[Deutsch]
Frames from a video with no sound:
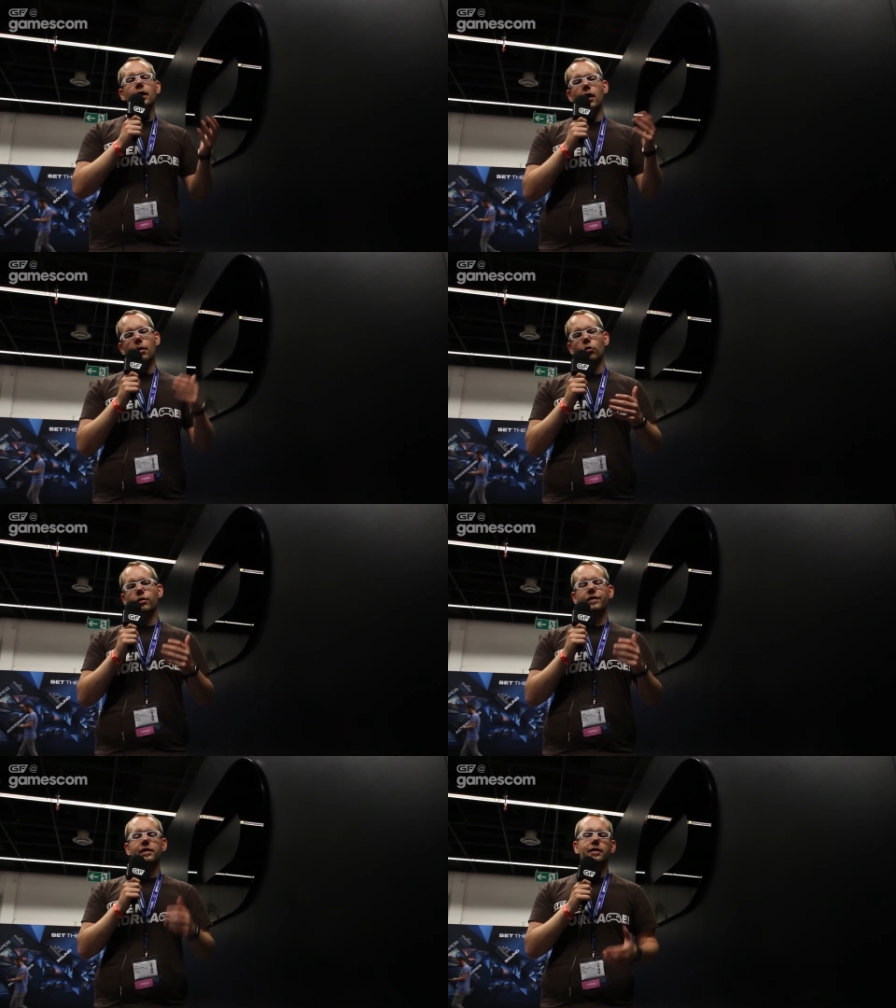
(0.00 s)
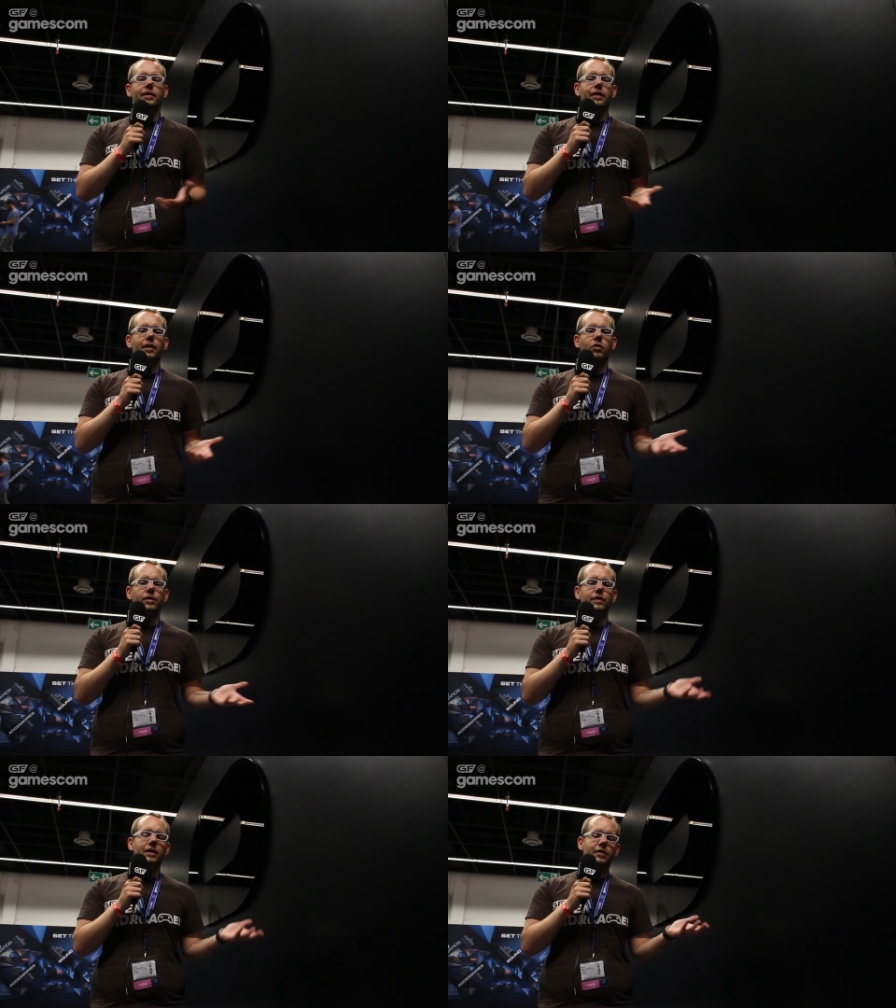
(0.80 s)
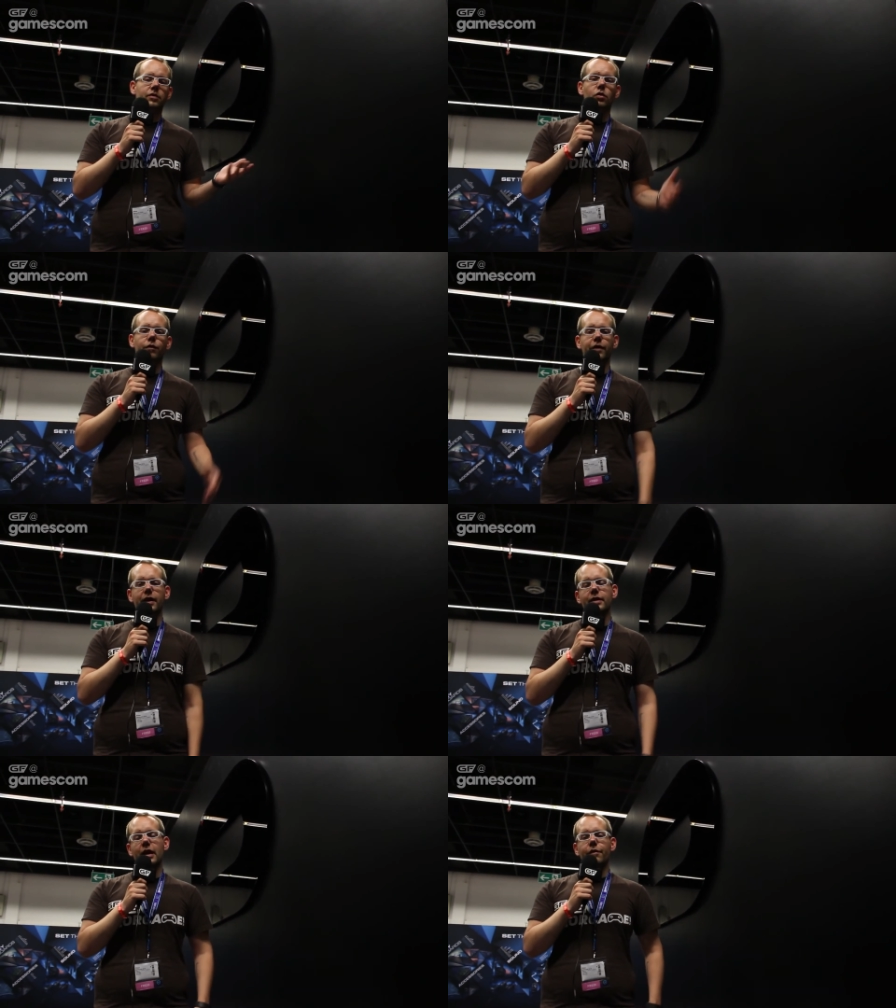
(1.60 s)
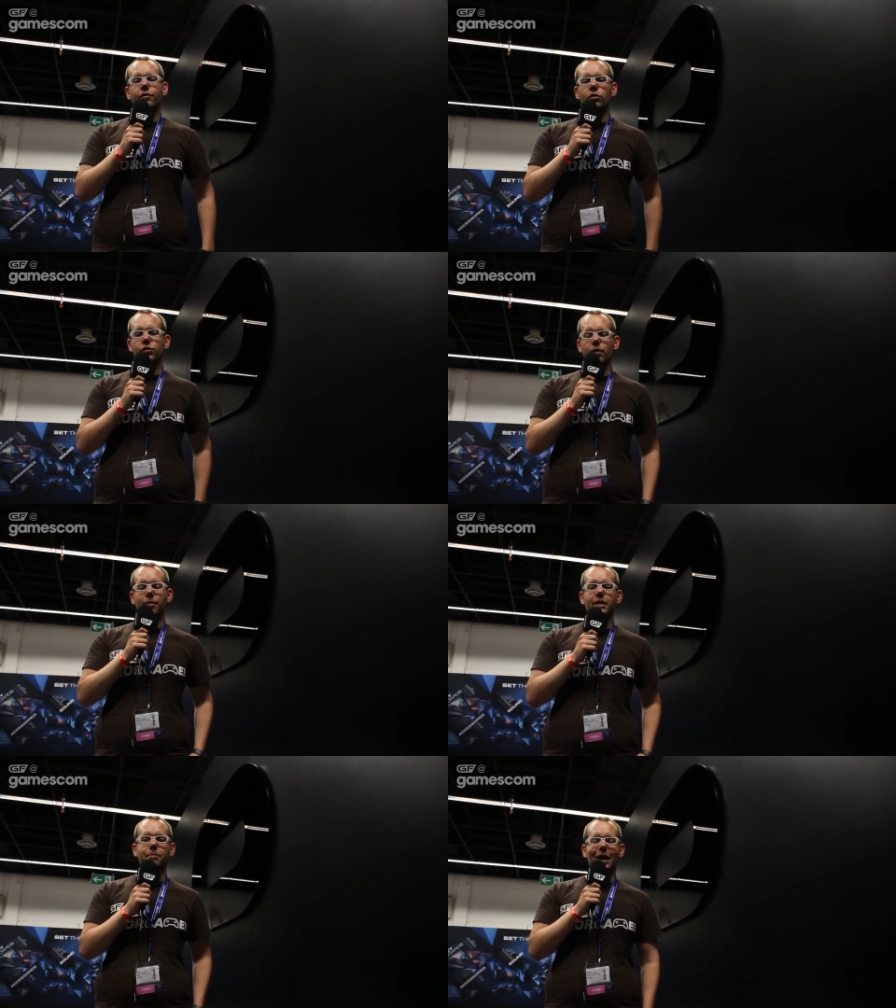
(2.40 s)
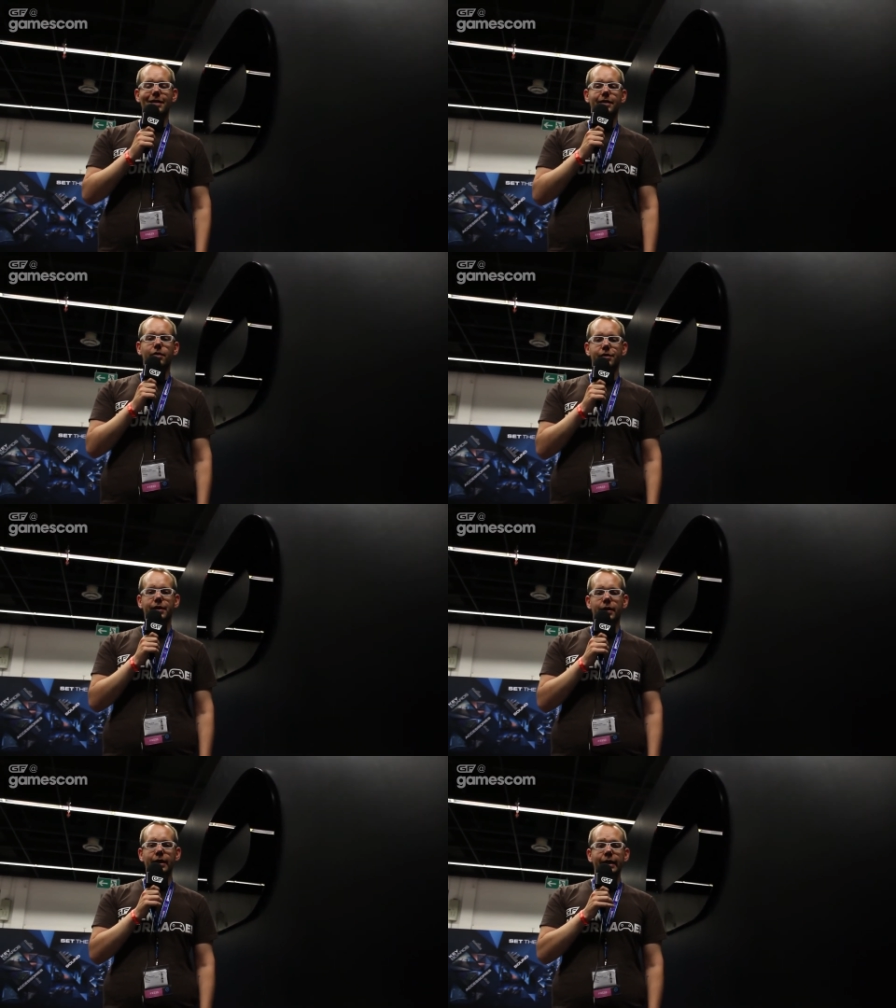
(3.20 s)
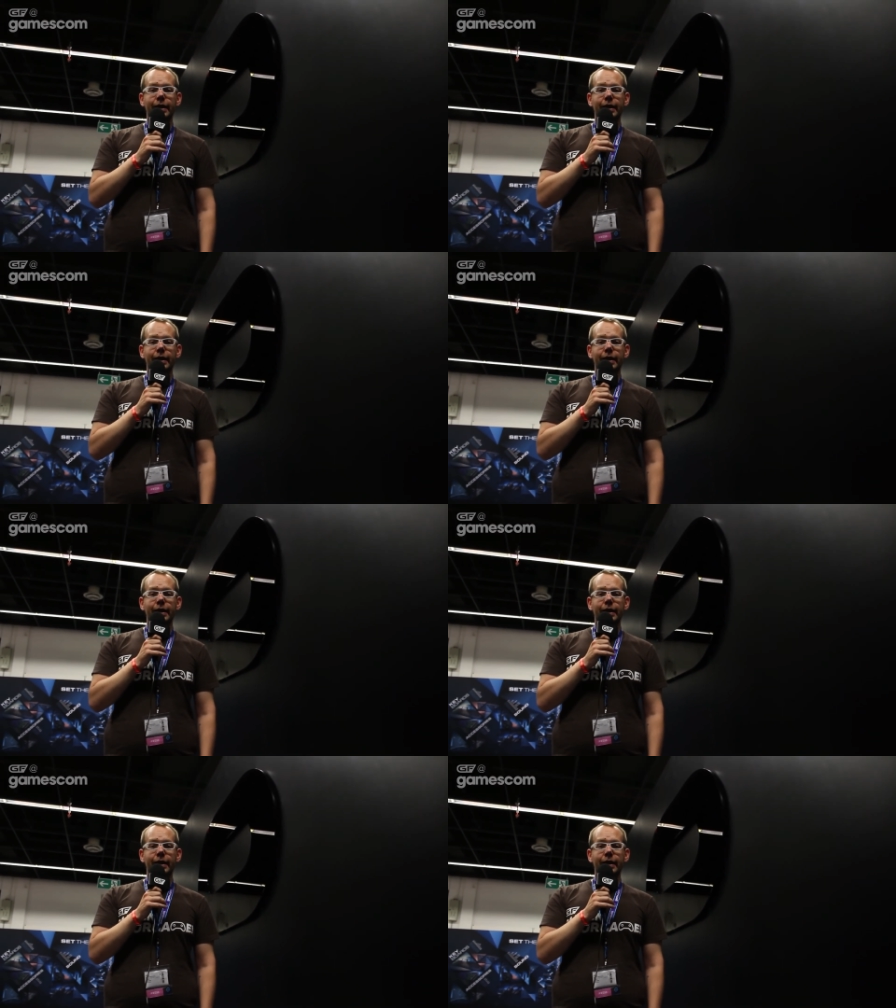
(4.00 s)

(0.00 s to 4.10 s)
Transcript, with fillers: ähm, und wie sieht das dann aus, wie sich das in Zukunft verhält für Konsumer mit dem preislichen hinaus, ja.